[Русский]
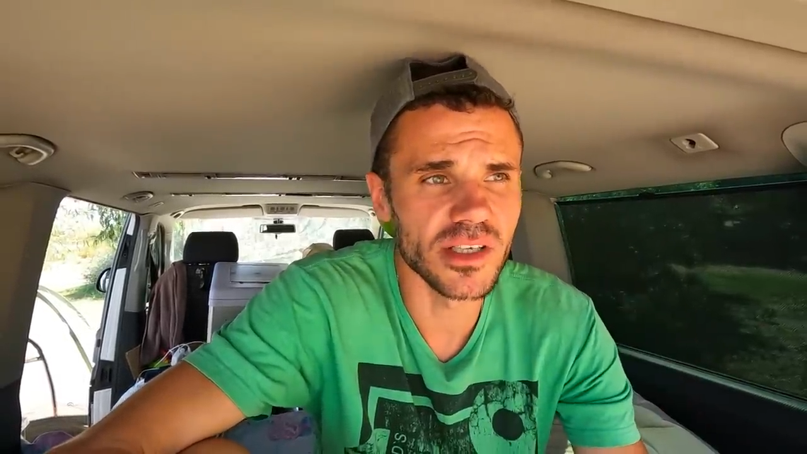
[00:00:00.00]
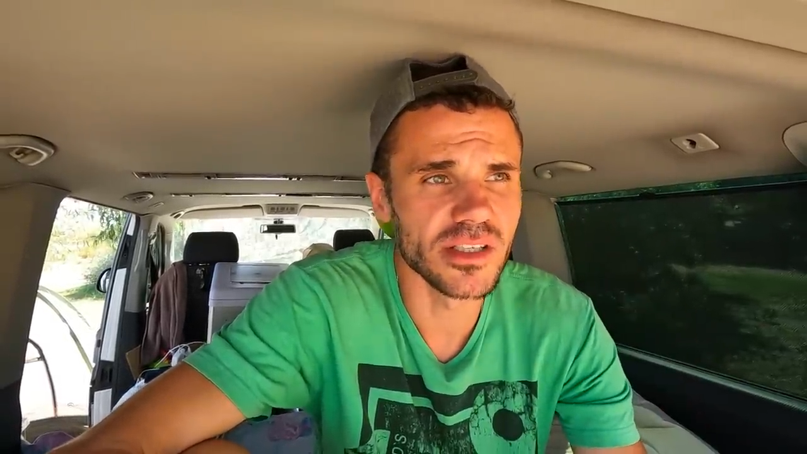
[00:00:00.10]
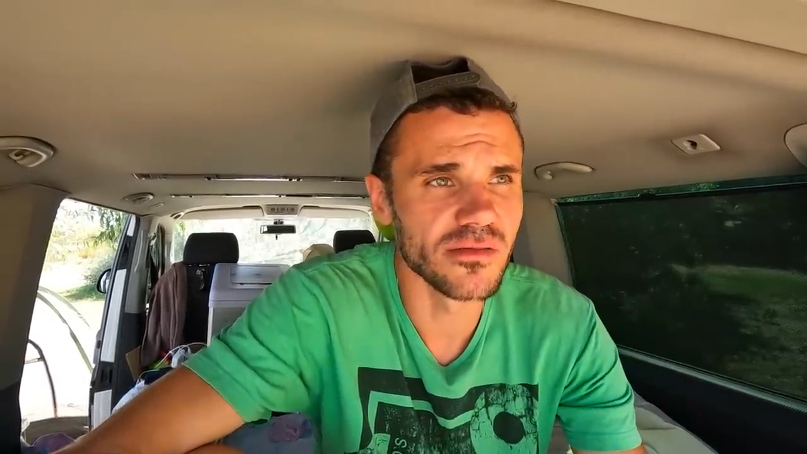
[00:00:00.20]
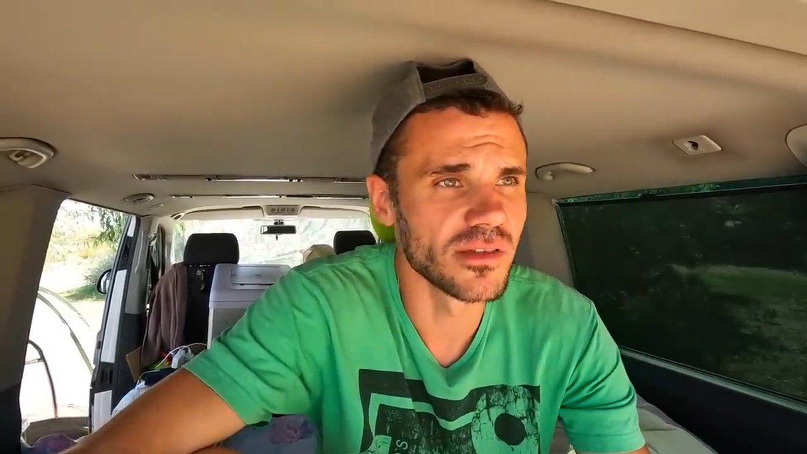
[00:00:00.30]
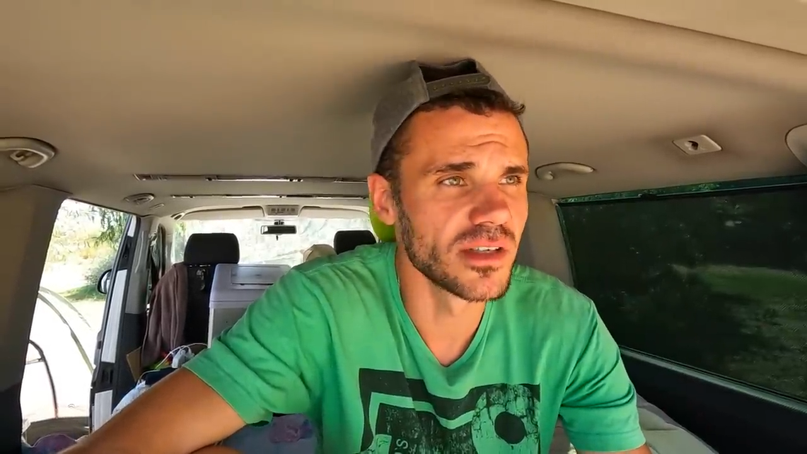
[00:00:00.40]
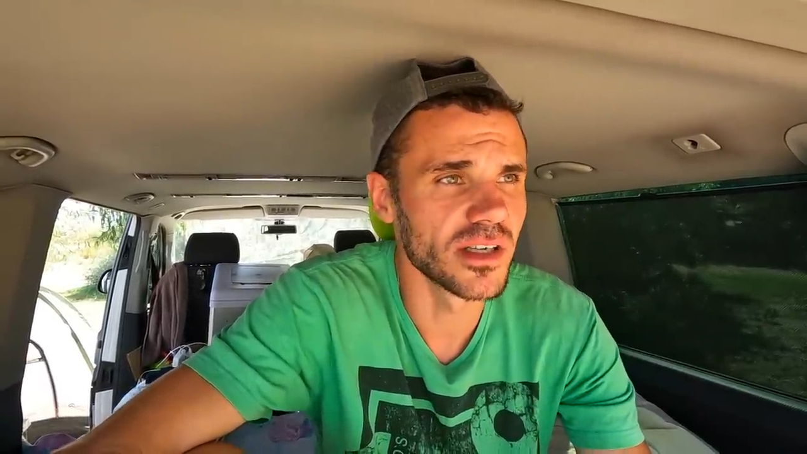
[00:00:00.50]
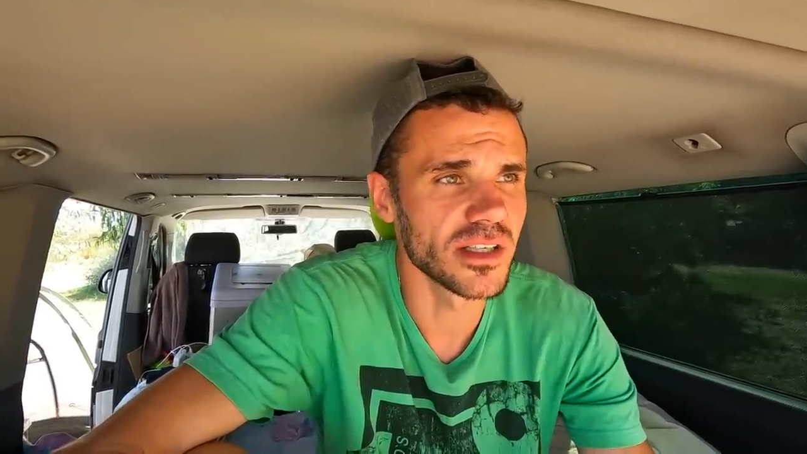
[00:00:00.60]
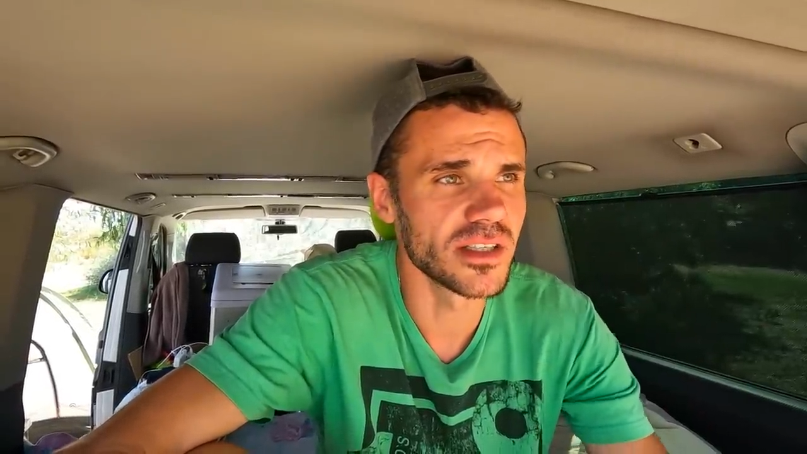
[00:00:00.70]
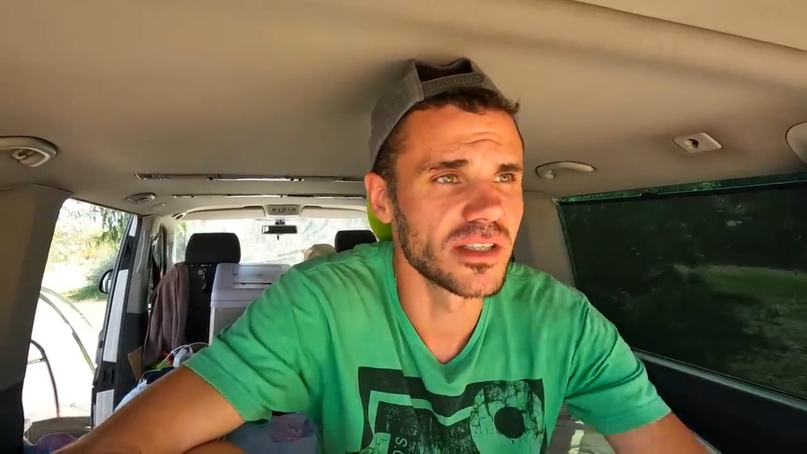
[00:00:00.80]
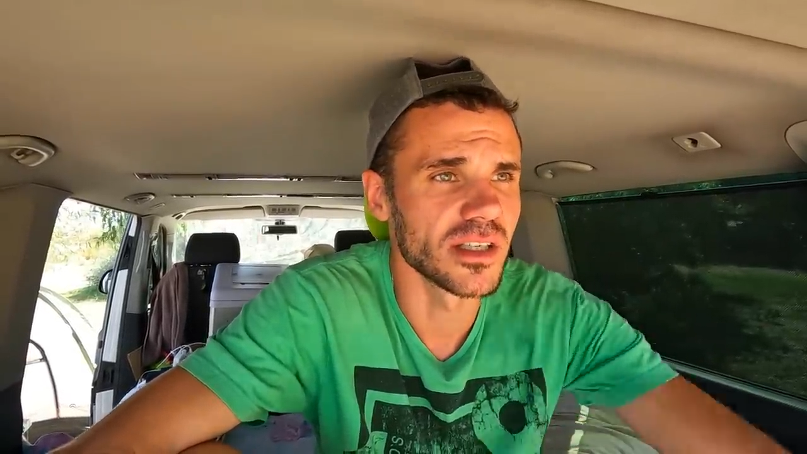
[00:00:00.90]
и если вы
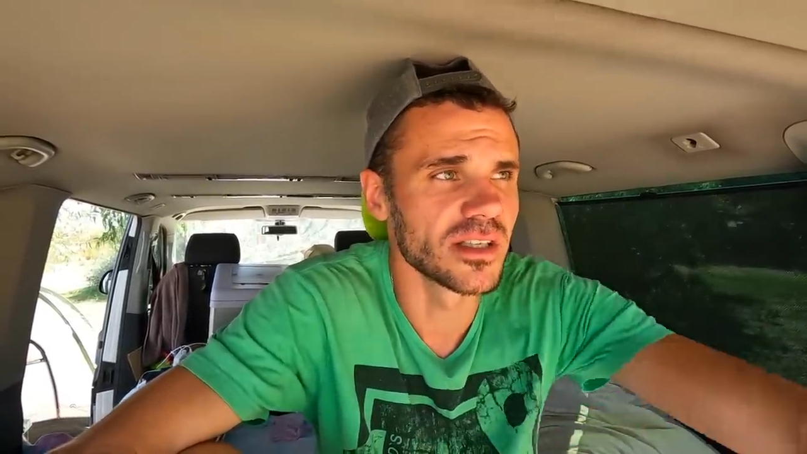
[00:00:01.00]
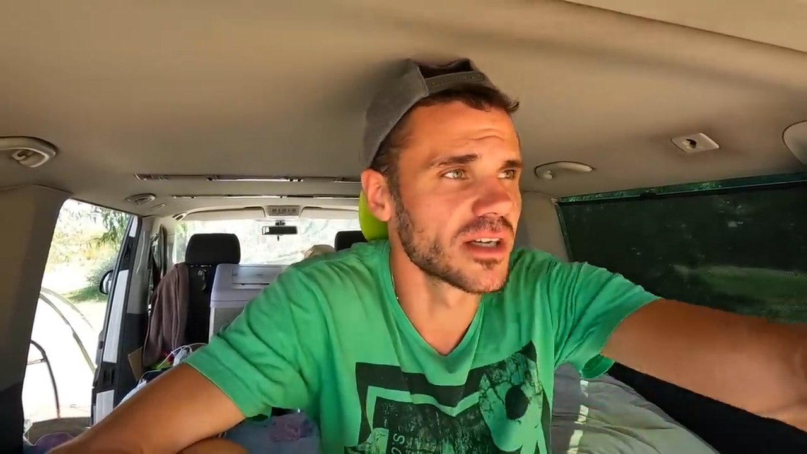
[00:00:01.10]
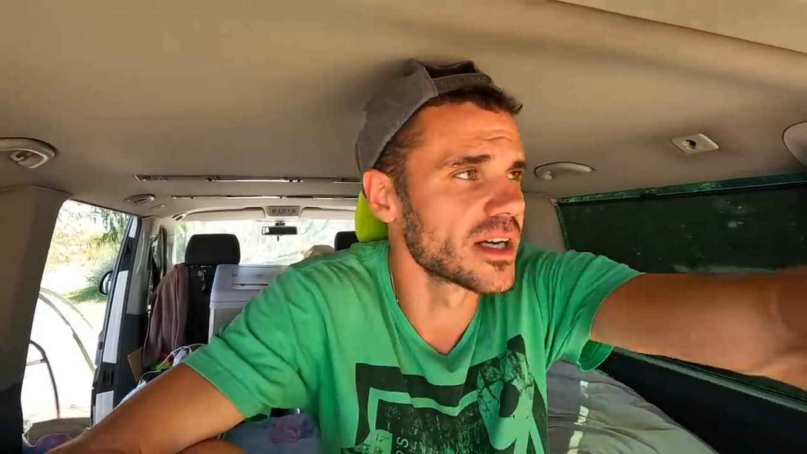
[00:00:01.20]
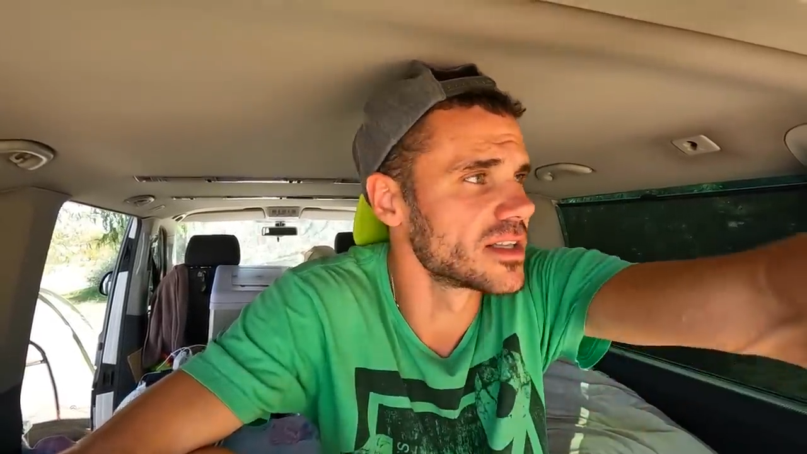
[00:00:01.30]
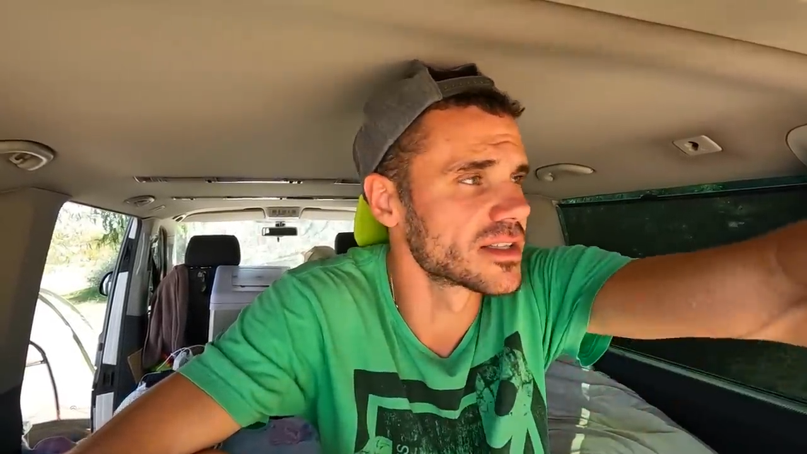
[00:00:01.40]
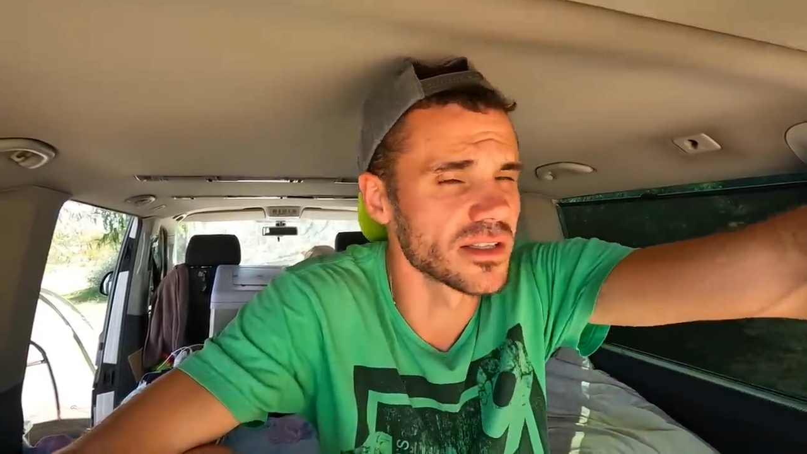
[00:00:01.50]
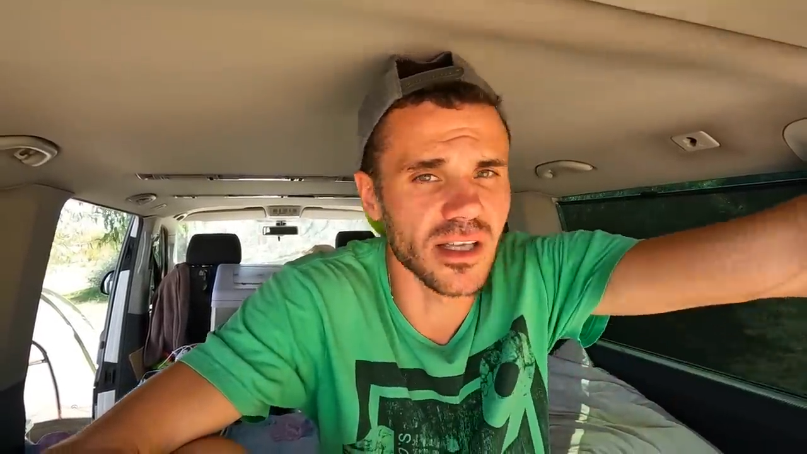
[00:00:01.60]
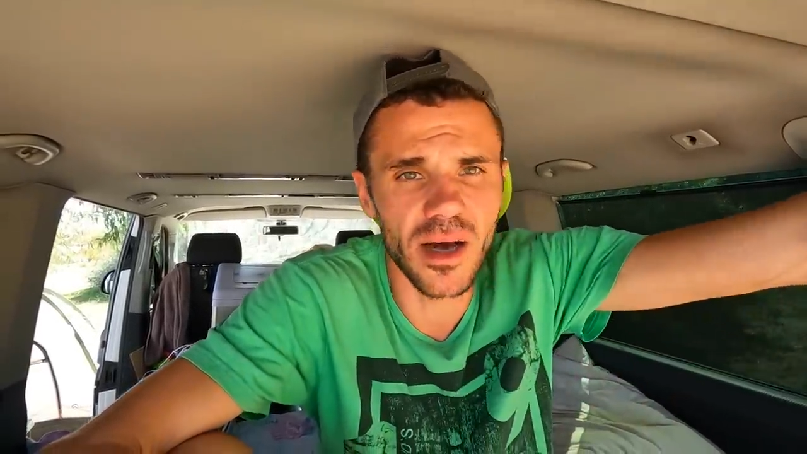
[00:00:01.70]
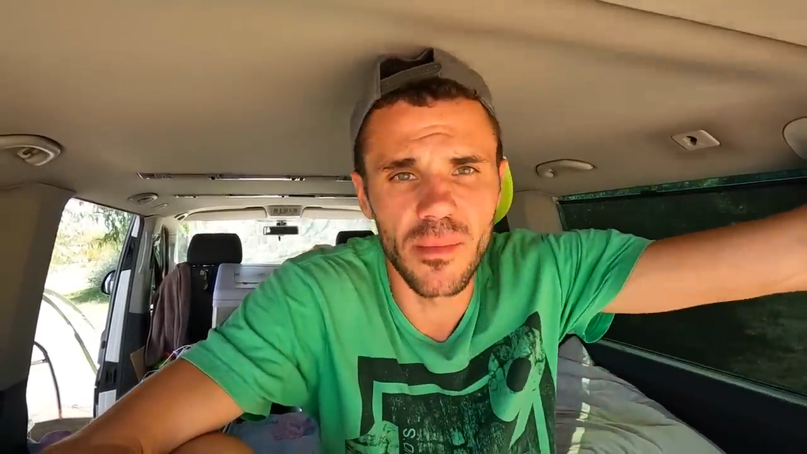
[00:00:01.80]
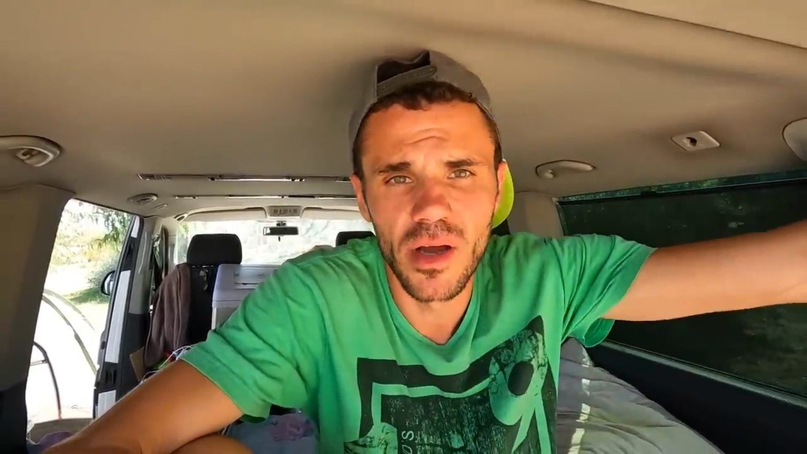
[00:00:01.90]
хотите отдыхать где-то
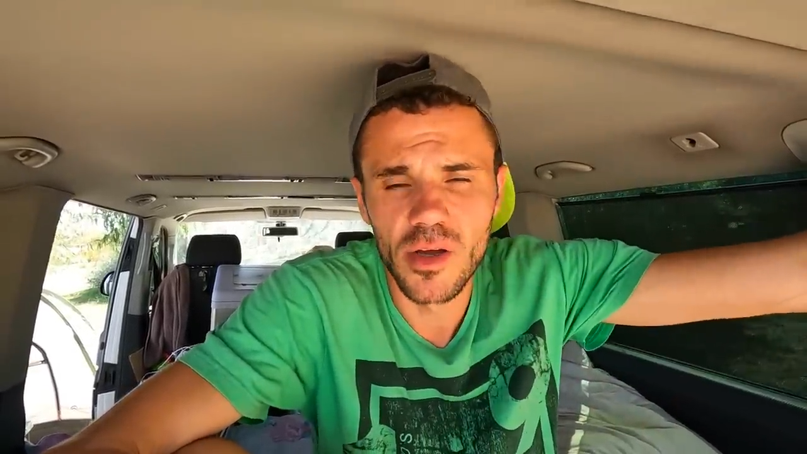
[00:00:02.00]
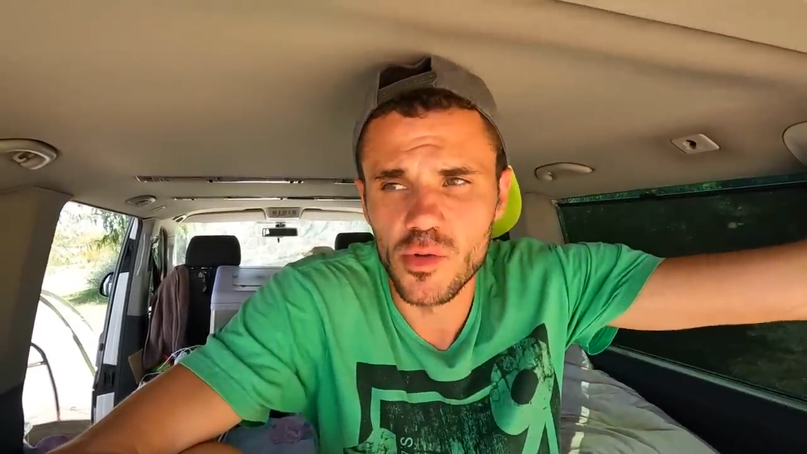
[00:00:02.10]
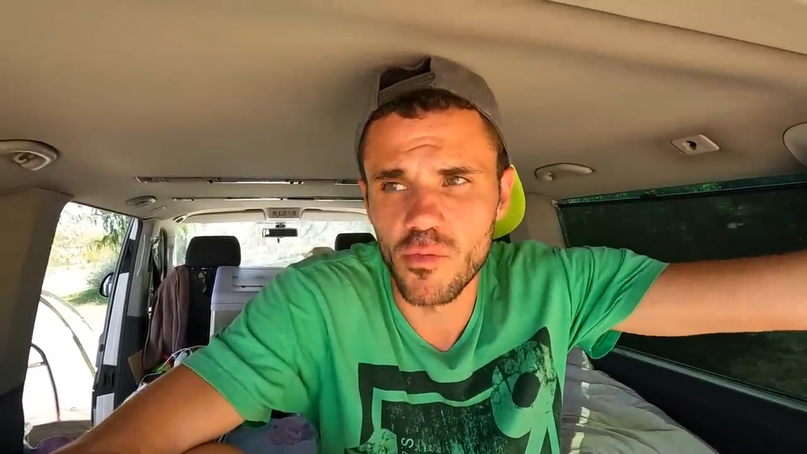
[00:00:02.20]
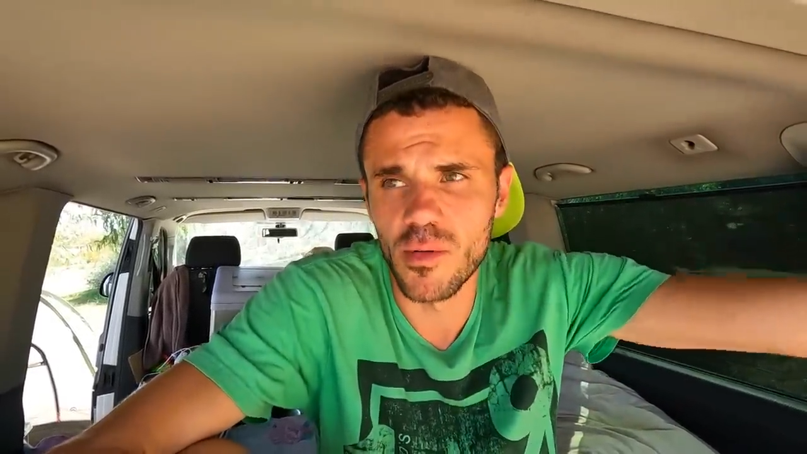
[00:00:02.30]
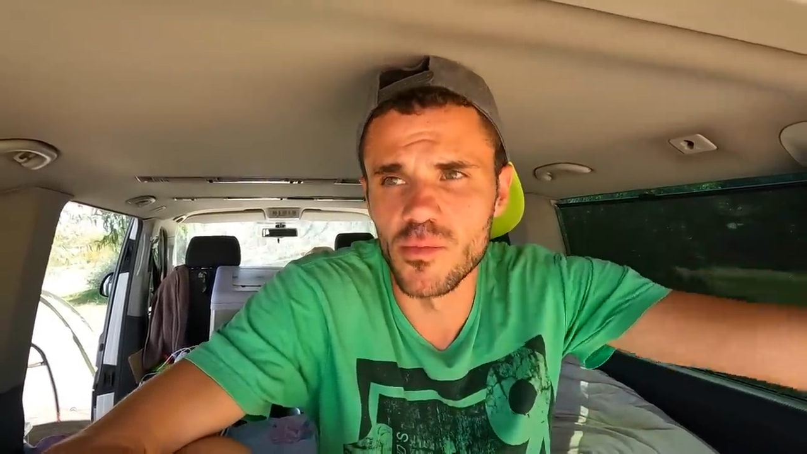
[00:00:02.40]
там, то